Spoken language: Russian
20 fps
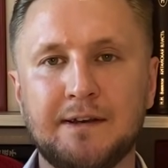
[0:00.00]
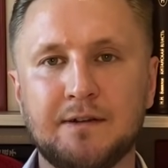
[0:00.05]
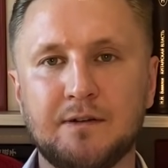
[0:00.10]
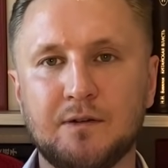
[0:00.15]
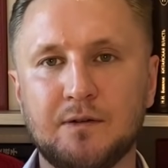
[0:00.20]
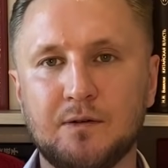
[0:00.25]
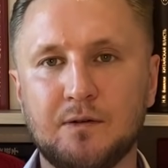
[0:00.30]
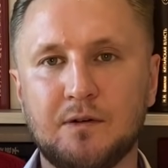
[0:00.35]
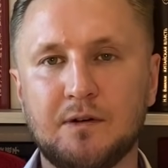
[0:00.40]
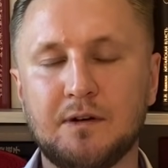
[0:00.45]

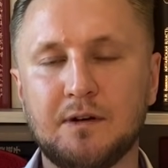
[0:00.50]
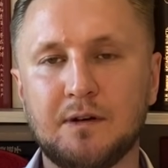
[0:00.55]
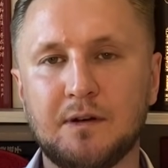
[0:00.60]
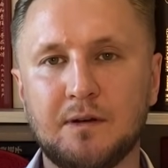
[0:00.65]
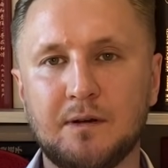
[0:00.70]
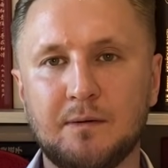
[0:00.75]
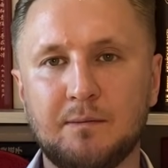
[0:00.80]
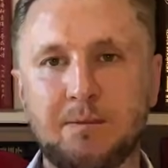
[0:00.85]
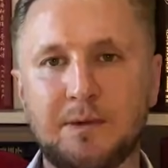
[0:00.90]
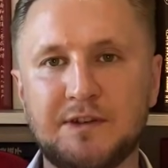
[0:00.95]
до
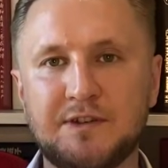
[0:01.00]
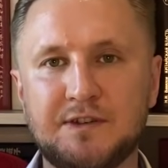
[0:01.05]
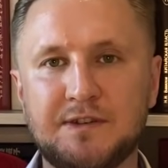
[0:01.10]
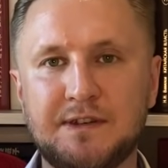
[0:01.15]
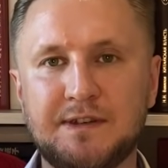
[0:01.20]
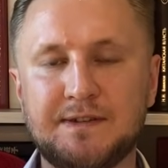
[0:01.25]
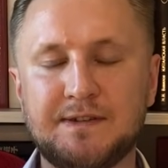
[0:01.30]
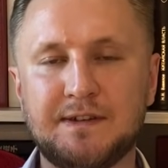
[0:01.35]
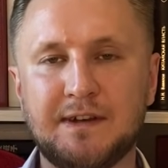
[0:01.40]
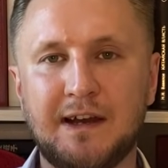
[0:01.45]

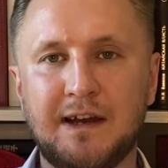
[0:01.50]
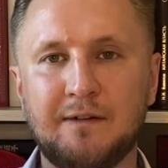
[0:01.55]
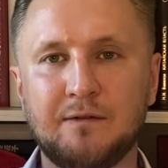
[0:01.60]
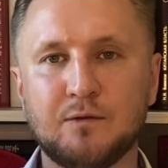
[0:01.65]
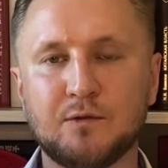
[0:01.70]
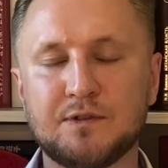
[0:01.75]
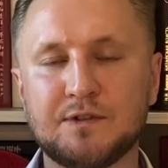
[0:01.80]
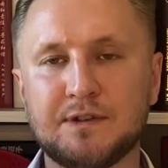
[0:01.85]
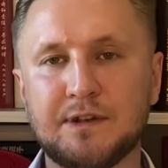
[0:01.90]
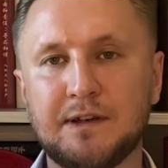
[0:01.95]
почти
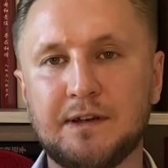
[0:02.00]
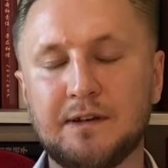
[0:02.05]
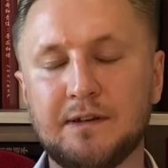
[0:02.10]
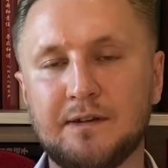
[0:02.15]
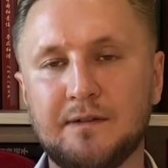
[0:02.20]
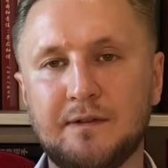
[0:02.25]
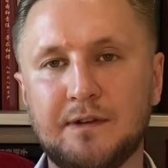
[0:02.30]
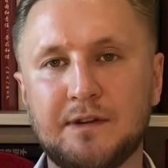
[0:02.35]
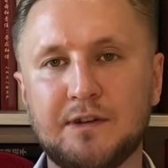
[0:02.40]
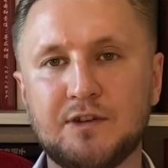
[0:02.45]
августа
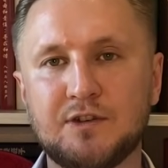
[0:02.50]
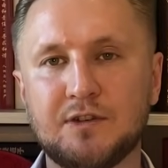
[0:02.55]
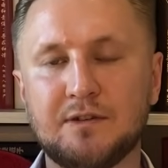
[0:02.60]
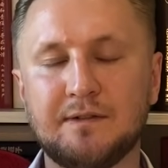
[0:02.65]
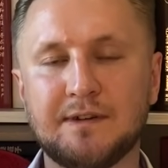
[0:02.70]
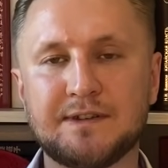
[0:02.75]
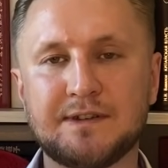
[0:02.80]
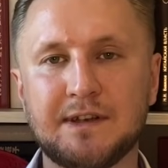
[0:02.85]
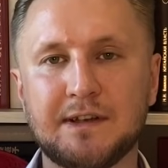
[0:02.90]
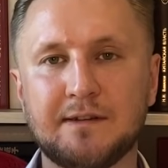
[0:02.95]

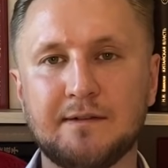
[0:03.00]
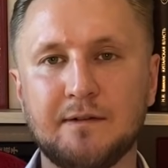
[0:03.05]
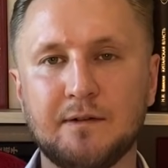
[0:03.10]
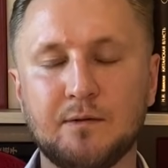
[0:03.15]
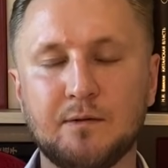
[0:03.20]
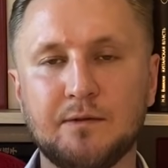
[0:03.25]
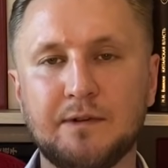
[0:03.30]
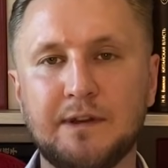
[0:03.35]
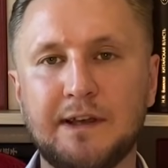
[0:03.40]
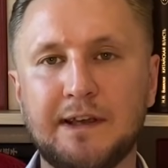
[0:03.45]
2020
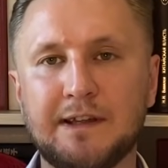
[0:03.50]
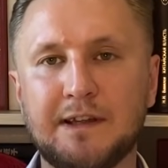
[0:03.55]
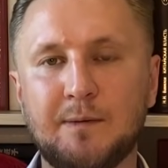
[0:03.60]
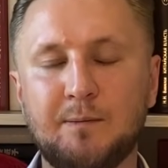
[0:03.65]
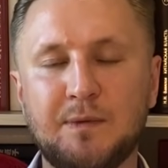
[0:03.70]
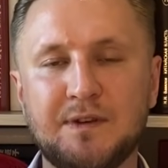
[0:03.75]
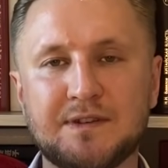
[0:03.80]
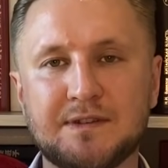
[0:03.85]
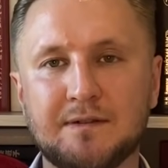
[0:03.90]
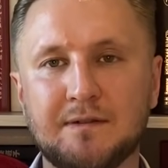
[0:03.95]
года. Я
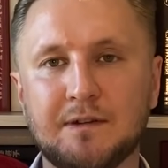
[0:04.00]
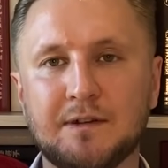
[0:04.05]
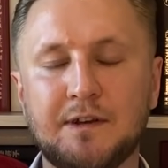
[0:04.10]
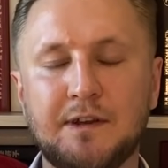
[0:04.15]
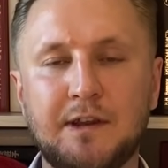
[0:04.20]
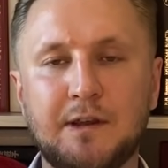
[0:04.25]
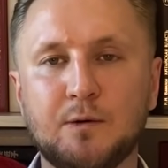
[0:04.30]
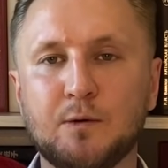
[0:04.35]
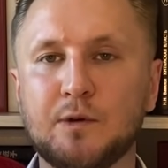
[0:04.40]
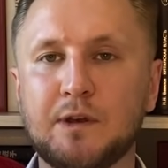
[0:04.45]
дописывал
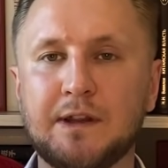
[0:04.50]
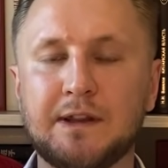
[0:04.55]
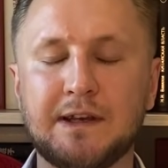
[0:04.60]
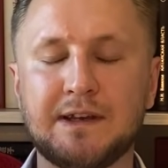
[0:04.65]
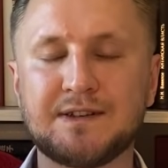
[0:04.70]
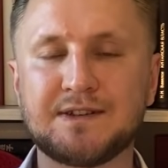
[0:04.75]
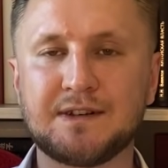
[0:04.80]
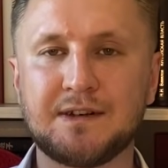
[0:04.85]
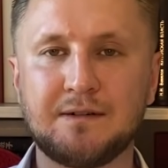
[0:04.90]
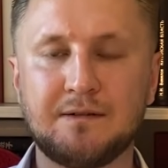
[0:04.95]
книгу
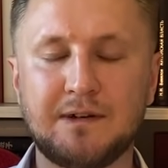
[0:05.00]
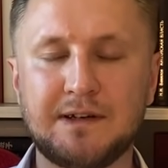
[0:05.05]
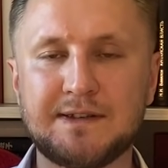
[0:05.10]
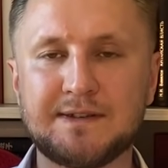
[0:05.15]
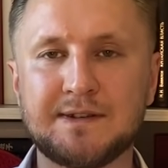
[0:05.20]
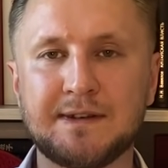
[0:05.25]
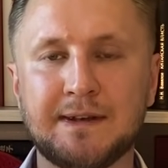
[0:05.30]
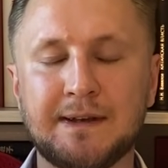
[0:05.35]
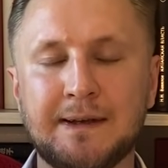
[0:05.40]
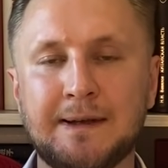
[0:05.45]
«Китайская
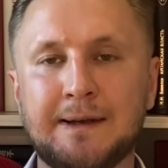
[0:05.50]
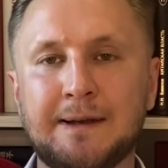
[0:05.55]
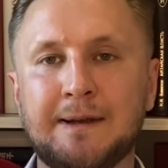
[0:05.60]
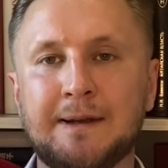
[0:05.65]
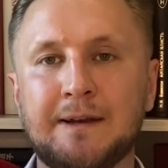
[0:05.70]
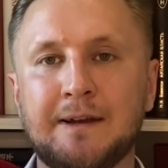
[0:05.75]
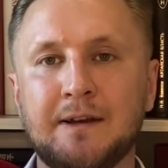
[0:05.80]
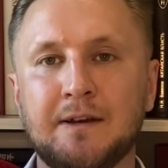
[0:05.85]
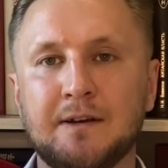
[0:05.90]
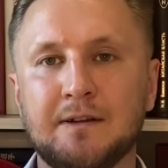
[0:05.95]
власть»,
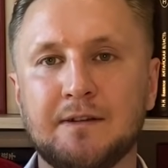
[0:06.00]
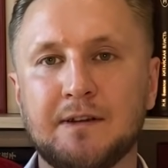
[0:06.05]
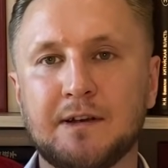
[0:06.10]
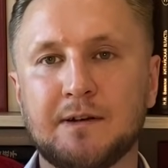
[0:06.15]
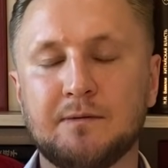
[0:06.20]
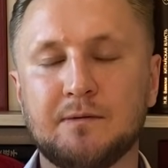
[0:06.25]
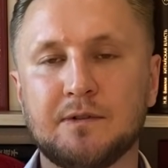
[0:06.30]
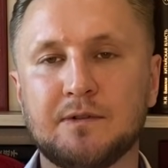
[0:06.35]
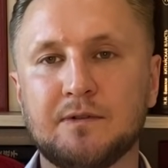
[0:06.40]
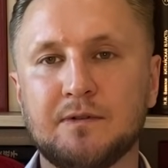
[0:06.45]

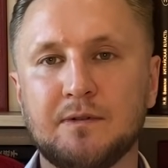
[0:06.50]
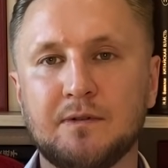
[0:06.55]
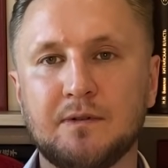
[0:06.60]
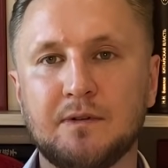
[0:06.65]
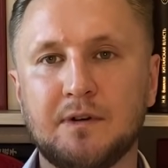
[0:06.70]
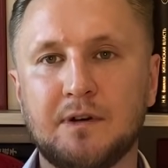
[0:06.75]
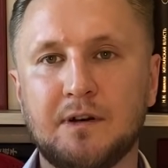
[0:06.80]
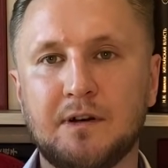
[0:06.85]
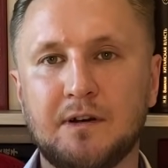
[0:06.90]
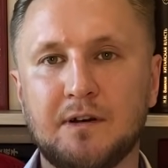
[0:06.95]
так вот,
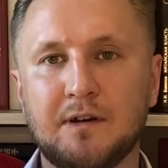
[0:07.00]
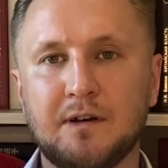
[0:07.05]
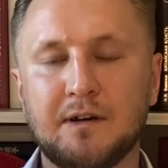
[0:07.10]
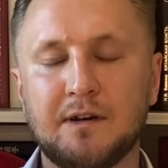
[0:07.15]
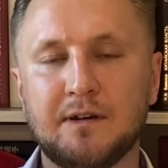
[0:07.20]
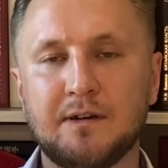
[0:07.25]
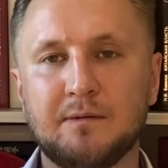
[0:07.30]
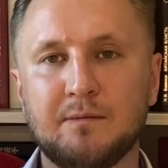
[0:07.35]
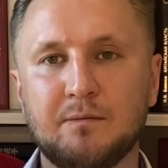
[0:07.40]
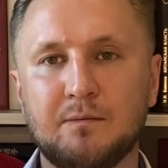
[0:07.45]
а,
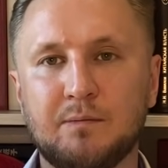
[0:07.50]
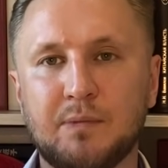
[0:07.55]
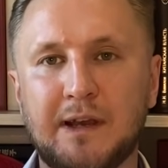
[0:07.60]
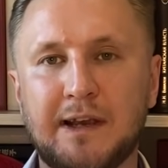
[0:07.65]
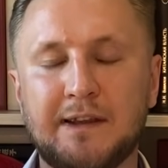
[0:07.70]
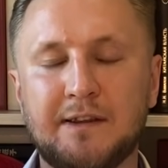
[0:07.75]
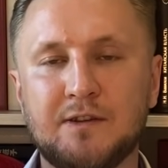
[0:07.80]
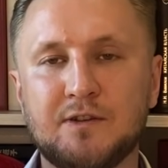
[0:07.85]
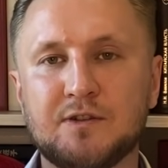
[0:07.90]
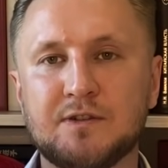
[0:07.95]

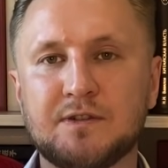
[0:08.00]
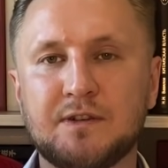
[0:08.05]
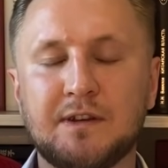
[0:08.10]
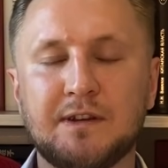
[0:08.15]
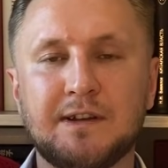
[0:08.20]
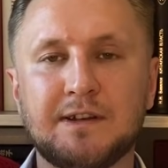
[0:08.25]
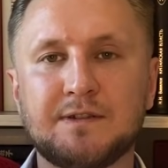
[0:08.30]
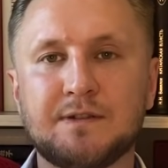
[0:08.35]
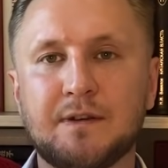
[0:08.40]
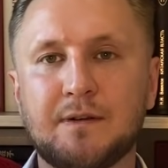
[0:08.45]
практически
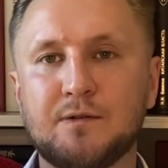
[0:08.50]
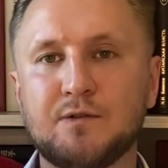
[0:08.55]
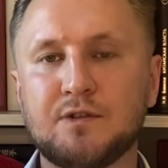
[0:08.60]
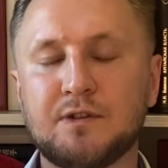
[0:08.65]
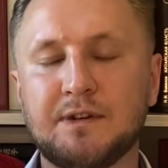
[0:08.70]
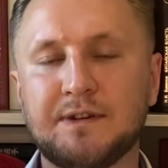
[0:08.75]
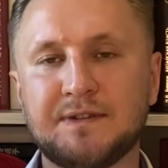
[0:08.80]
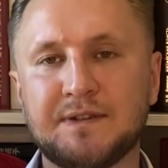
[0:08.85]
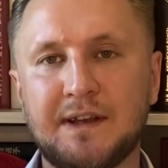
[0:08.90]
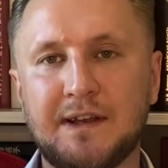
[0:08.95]

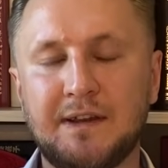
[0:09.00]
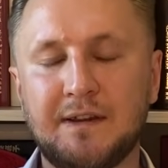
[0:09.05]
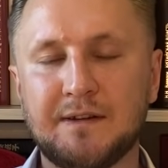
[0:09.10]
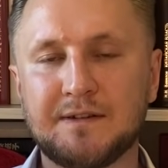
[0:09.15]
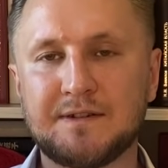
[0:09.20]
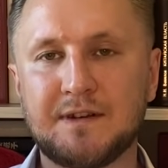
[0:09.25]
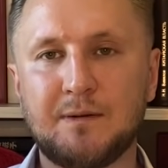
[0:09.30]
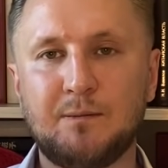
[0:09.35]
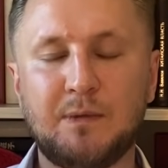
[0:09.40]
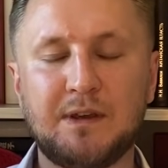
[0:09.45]
досрочно за
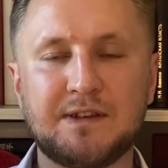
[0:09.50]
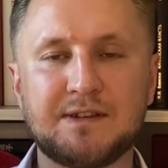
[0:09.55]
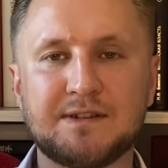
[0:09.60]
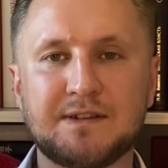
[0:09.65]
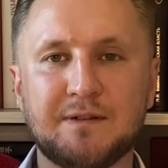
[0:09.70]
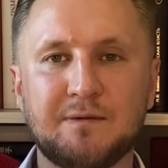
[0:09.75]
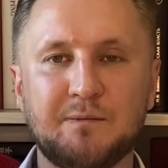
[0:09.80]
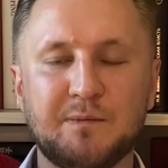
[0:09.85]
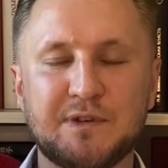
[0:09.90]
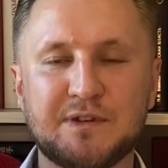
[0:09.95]
11
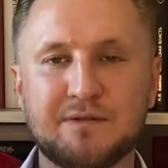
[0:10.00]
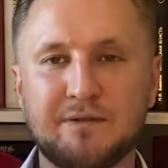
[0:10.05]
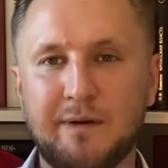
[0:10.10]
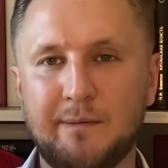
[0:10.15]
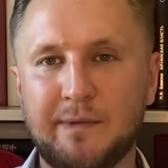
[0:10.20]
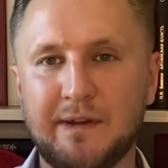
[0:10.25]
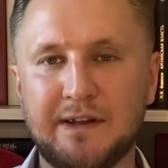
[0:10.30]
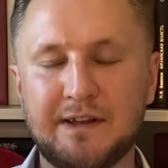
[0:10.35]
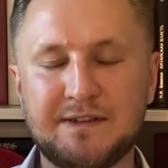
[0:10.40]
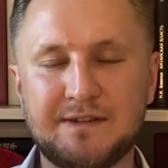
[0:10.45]
месяцев мы с
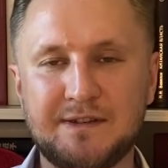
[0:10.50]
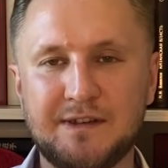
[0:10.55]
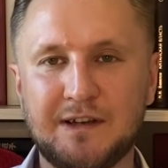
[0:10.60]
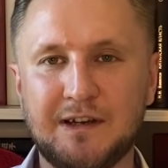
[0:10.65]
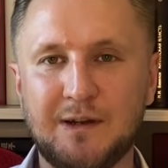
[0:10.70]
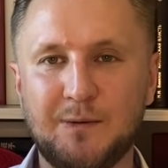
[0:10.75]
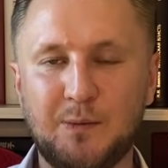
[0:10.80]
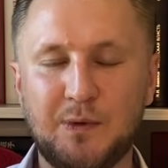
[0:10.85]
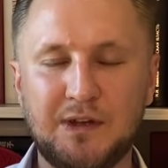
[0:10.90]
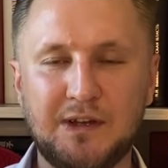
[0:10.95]
вами
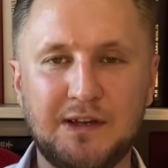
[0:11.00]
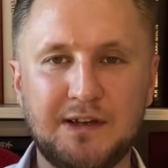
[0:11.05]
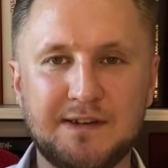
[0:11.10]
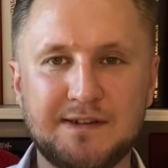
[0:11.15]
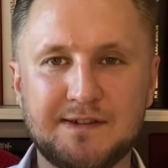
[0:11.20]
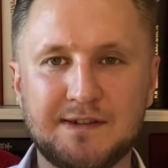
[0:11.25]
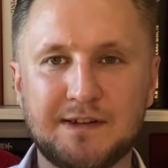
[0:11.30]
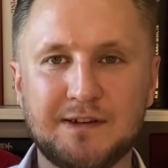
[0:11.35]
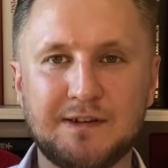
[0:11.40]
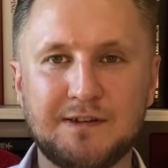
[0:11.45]
достигли
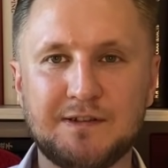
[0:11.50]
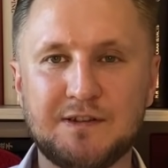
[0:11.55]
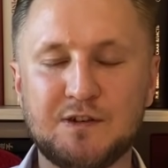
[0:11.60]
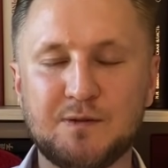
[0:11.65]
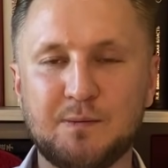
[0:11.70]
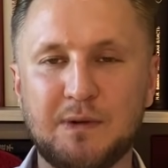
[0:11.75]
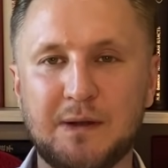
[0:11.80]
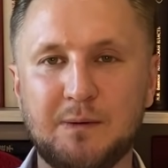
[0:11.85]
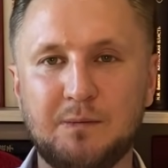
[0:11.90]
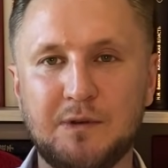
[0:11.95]
50
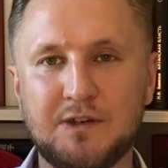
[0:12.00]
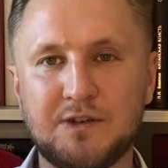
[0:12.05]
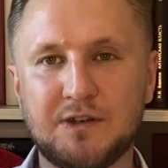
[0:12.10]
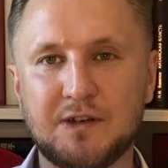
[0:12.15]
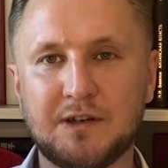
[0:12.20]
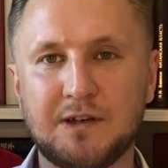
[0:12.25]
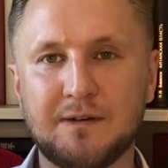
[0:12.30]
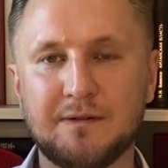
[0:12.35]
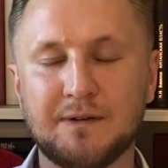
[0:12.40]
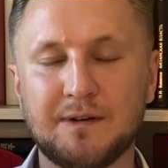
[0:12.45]
тысяч
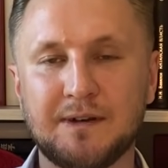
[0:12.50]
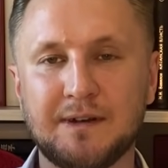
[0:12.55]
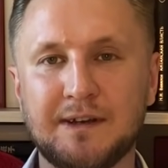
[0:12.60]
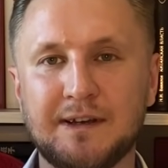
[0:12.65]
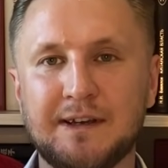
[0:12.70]
подписчиков.